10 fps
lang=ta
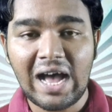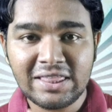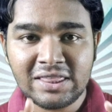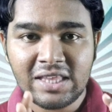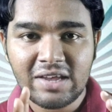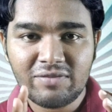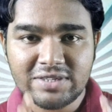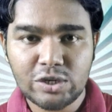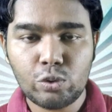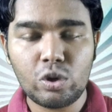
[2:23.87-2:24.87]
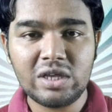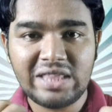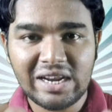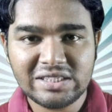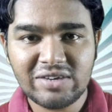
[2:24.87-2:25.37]
அந்த விஷயம்
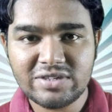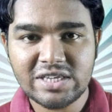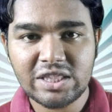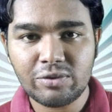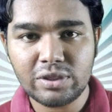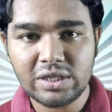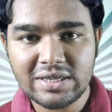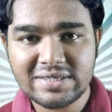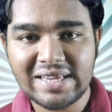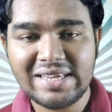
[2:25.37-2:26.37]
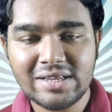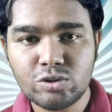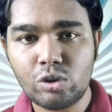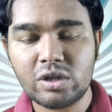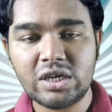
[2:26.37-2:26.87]
உங்களுக்கு தெரிஞ்ச விஷயத்த வந்து செய்ய
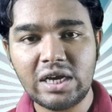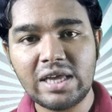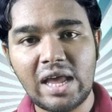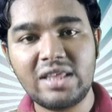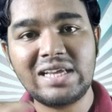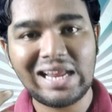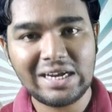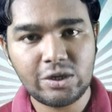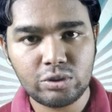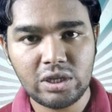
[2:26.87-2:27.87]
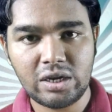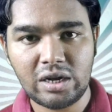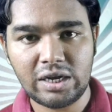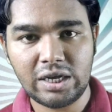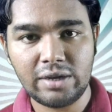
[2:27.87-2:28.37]
சொல்கிறதுக்காக யாராவது கிளைண்ட் வந்து
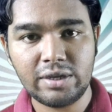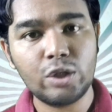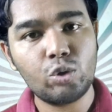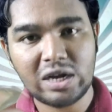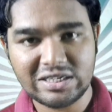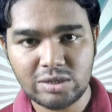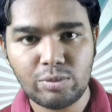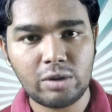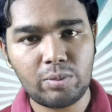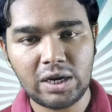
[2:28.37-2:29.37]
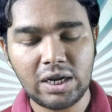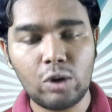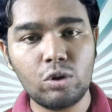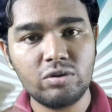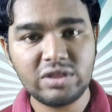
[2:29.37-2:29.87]
இருக்கிறாங்க ஏதோ ஒரு கஸ்டமர் இருப்பாங்களே
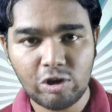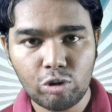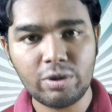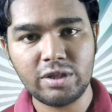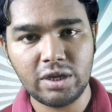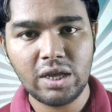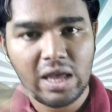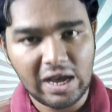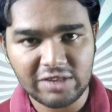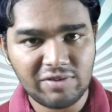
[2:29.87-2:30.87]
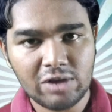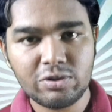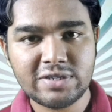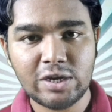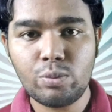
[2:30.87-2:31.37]
அவங்களுக்கு வந்து தேவைப்படுது அந்த வேலையை
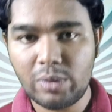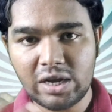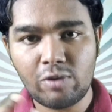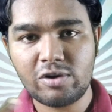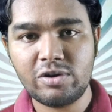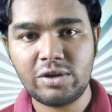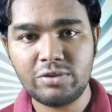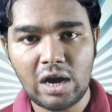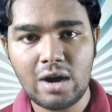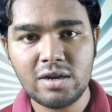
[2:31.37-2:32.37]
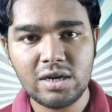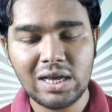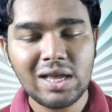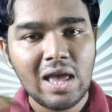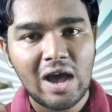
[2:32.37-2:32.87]
வந்து செய்யணும் பட் அவர்கிட்ட வந்து ஆள்
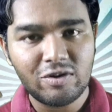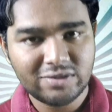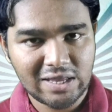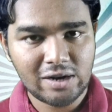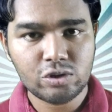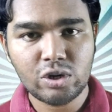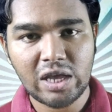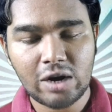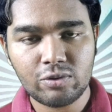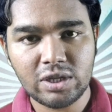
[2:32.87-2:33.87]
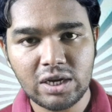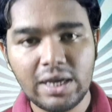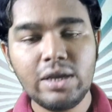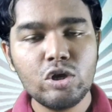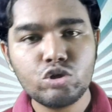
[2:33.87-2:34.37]
இல்லை அவர் செய்கிறதுக்கும் நேரம் வந்து
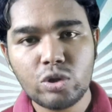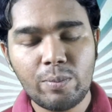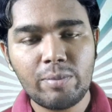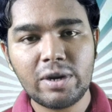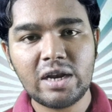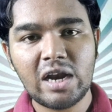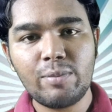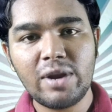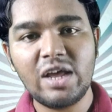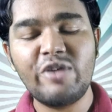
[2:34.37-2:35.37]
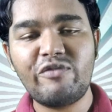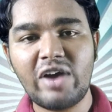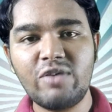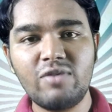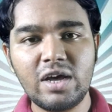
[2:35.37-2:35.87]
இல்லை ஸோ இப்படிப்பட்ட நிலமையில்
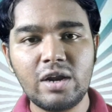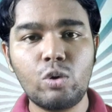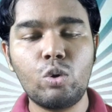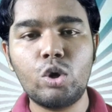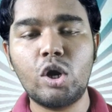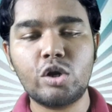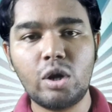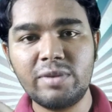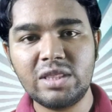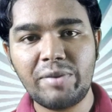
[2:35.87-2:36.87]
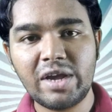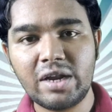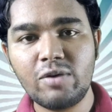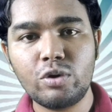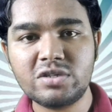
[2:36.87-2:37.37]
ஃபைவர் குரு டாட் காம் இந்த
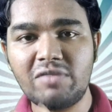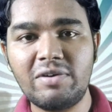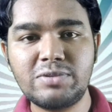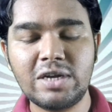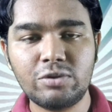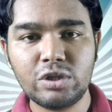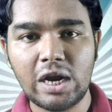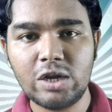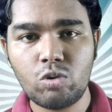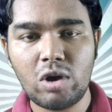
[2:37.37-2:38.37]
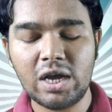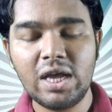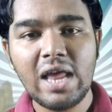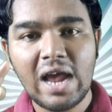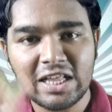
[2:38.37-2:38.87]
மாதிரியான ஒரு சில வெப்சைட் வந்து அணுகுவாங்க
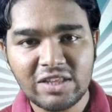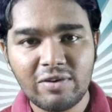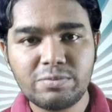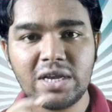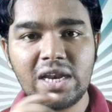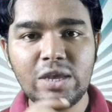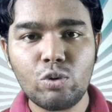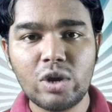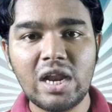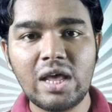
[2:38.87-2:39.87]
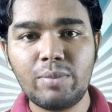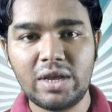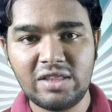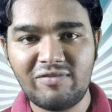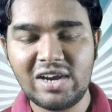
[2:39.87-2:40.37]
அந்த வெப்சைட்டில் இவங்க எல்லாருமே
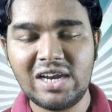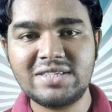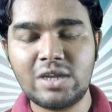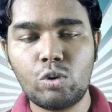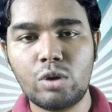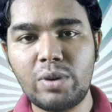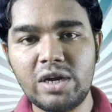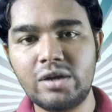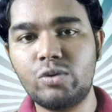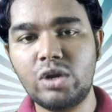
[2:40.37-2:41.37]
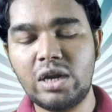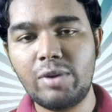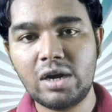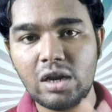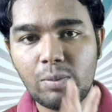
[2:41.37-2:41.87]
இந்த ஃப்ரீலான்சராக ஒர்க் பண்ணிட்டு இருக்கக்கூடிய
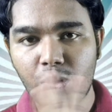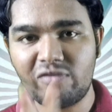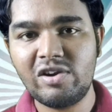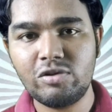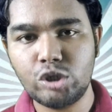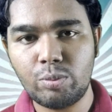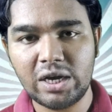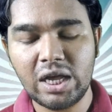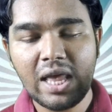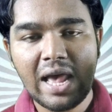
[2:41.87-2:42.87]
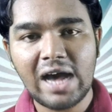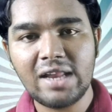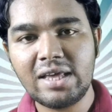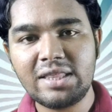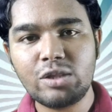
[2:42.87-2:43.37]
நபர்கள்லாம் ப்ரொஃபைல் வச்சுருப்பாங்க
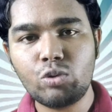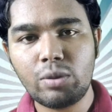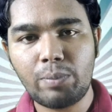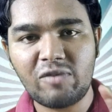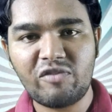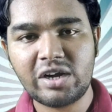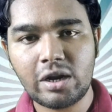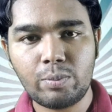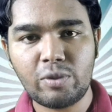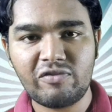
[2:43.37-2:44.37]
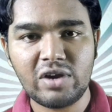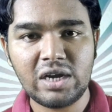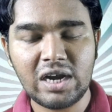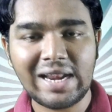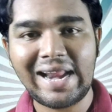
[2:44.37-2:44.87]
அதில் ஏதாவது ஒரு பர்ஃபெக்டான
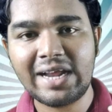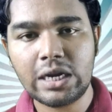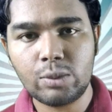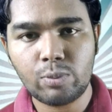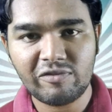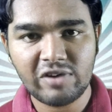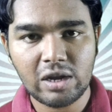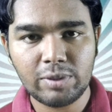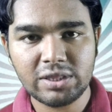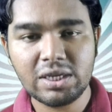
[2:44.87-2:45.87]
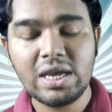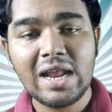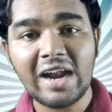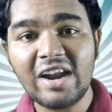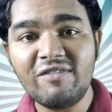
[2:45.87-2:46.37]
ப்ரொஃபைல் நல்ல ரேங்கான ப்ரொஃபைல் ப்ரொஃபைலாக பார்த்து
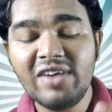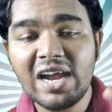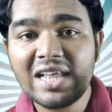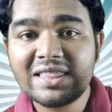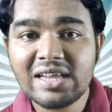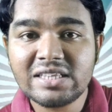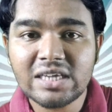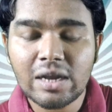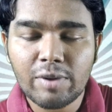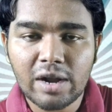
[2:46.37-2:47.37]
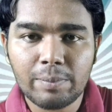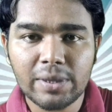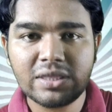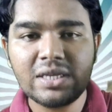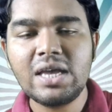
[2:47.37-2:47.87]
நல்ல வேலை தெரிஞ்ச நபராக
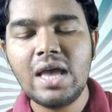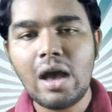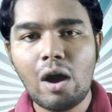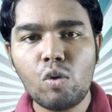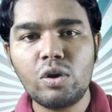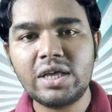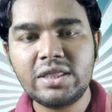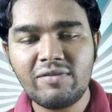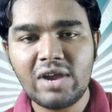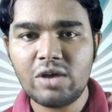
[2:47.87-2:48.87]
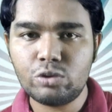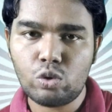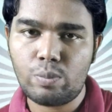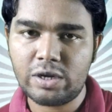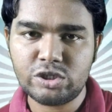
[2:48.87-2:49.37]
பார்த்து அவங்ககிட்ட இந்த வேலையை
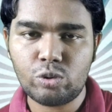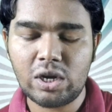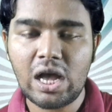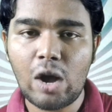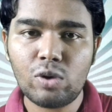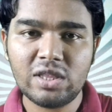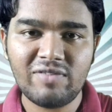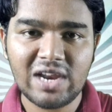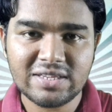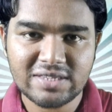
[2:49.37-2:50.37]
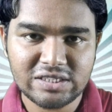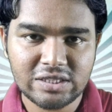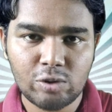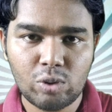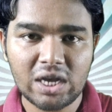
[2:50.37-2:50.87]
வந்து ஒப்படைச்சிருவாங்க அவங்க அந்த வேலையை
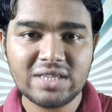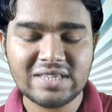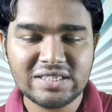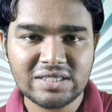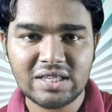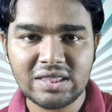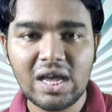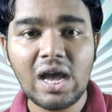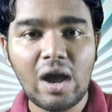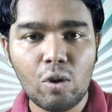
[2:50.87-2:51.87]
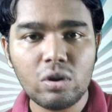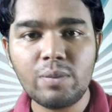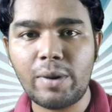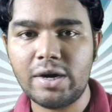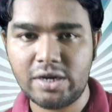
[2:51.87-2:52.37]
செஞ்சு தருவாங்க செஞ்சு தந்தால்
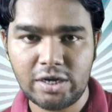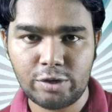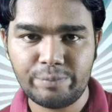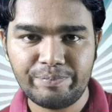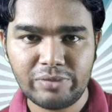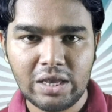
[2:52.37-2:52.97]
அவங்களுக்கு பணம் கிடைக்கும்